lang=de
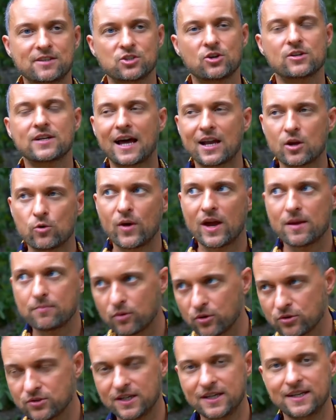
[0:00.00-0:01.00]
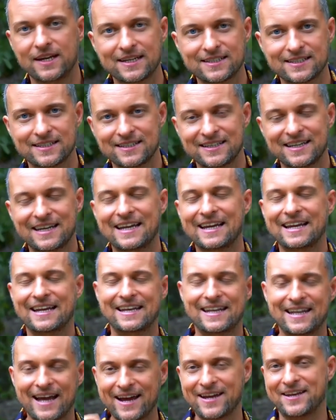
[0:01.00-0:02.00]
wir sollen alle Whey-Protein essen?
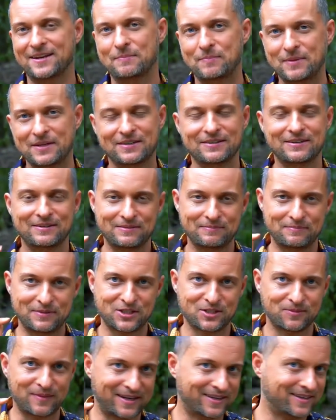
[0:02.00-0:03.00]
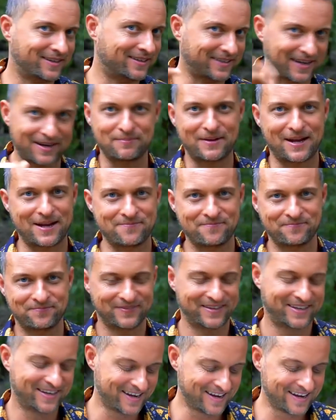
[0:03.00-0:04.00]
Nein, bitte bis zum Ende dranbleiben.
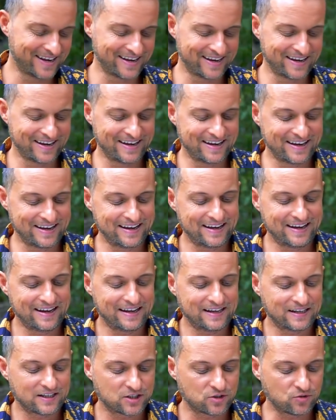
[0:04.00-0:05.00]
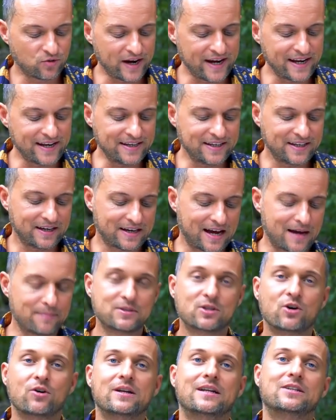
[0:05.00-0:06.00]
So ähnlich gab
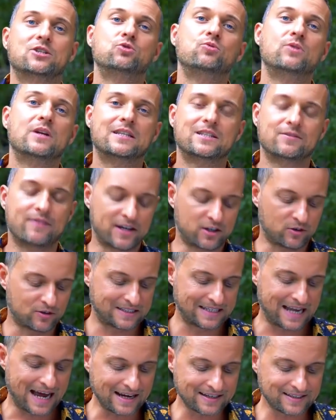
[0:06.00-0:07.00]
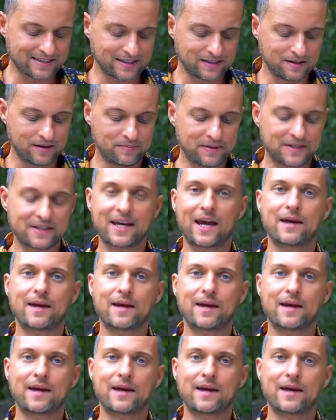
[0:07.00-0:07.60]
es auch eine Studie 2018 mit